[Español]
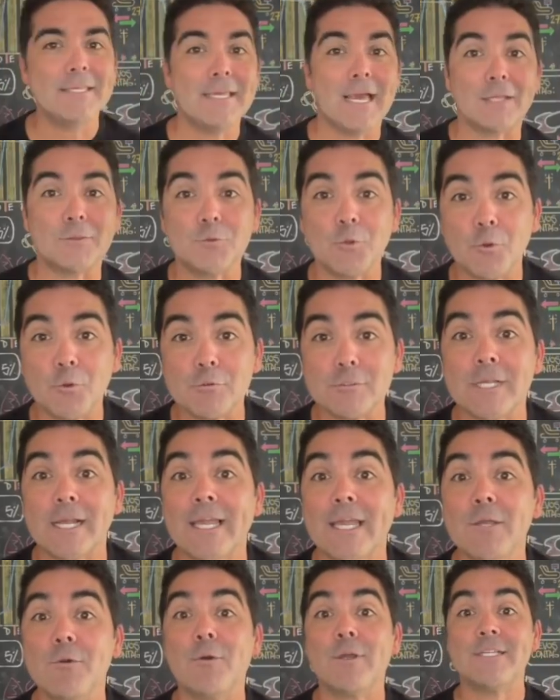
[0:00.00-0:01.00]
y a todos
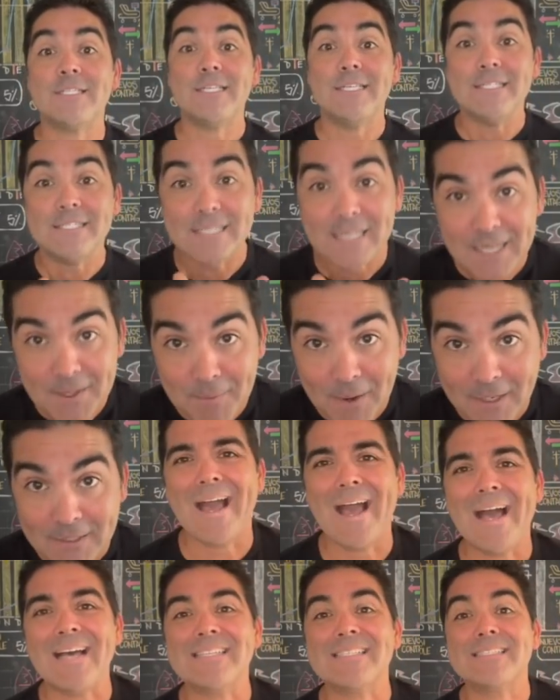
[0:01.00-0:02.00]
aquellos que se inscriban
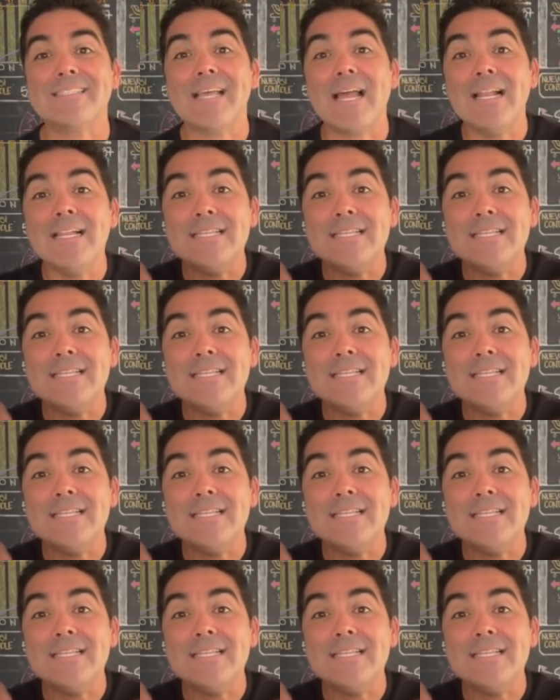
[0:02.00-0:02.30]
hasta